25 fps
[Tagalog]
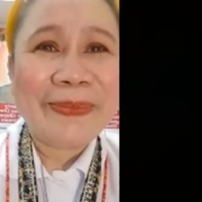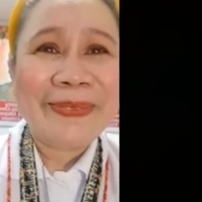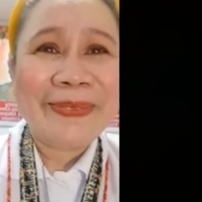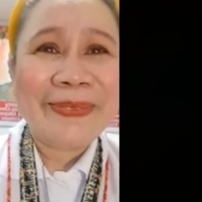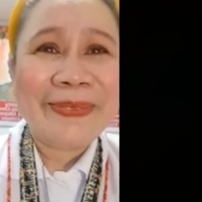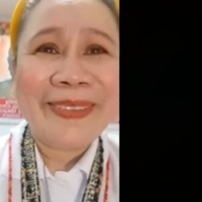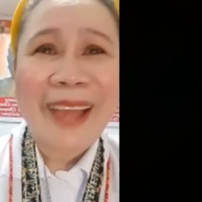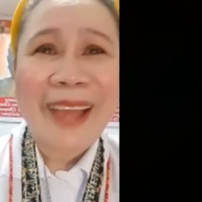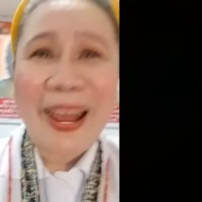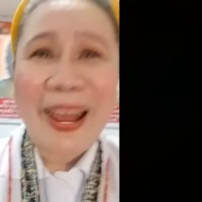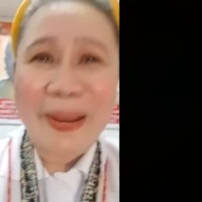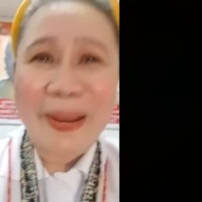
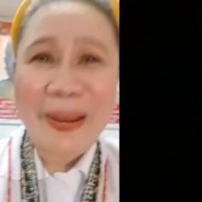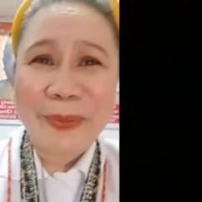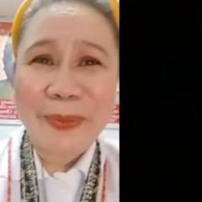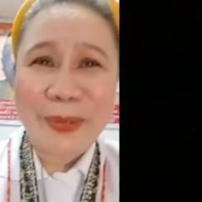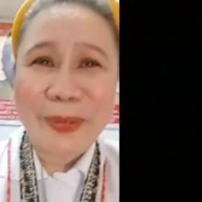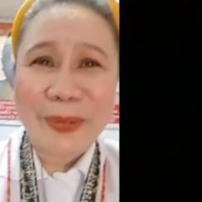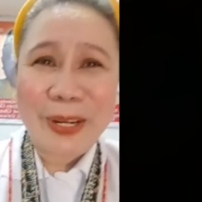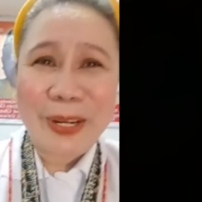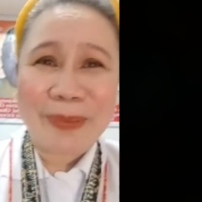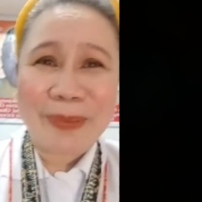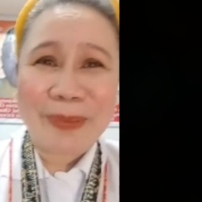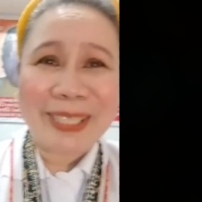Sa
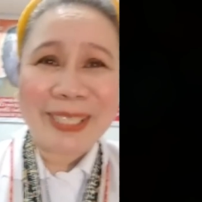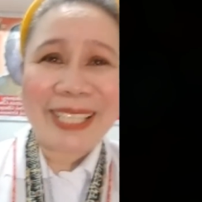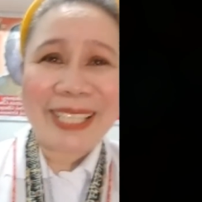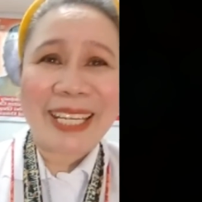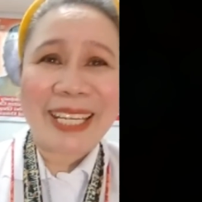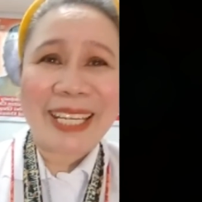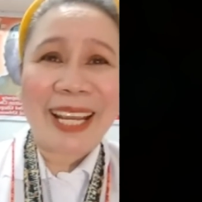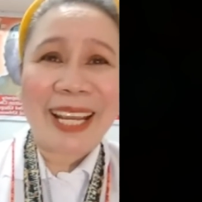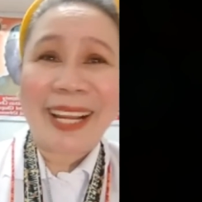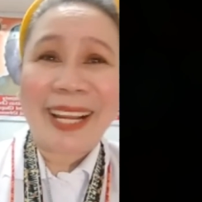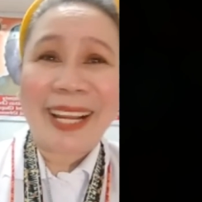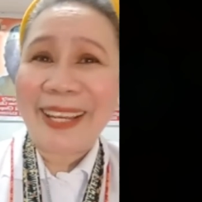maliit
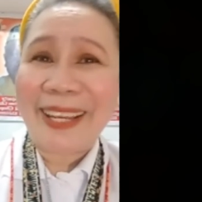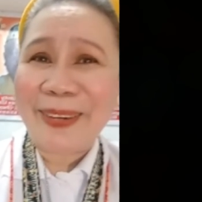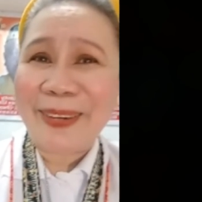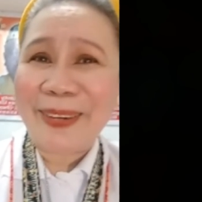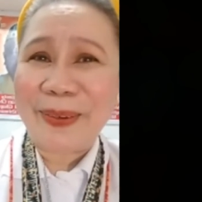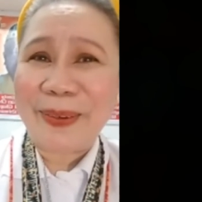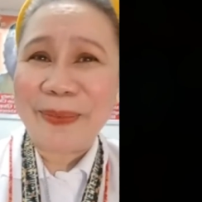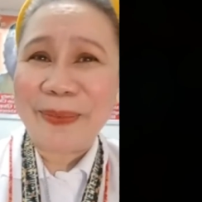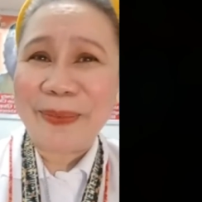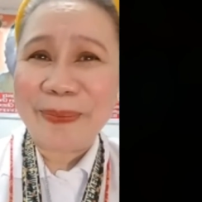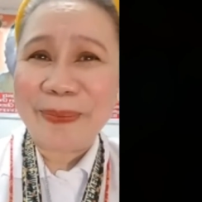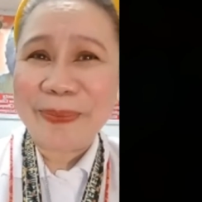na
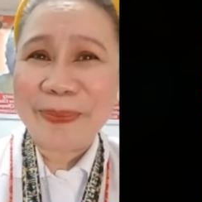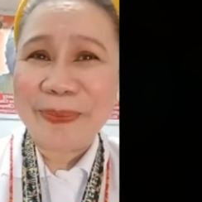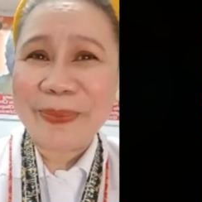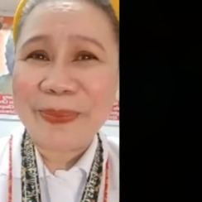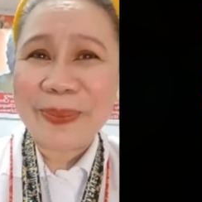halaga,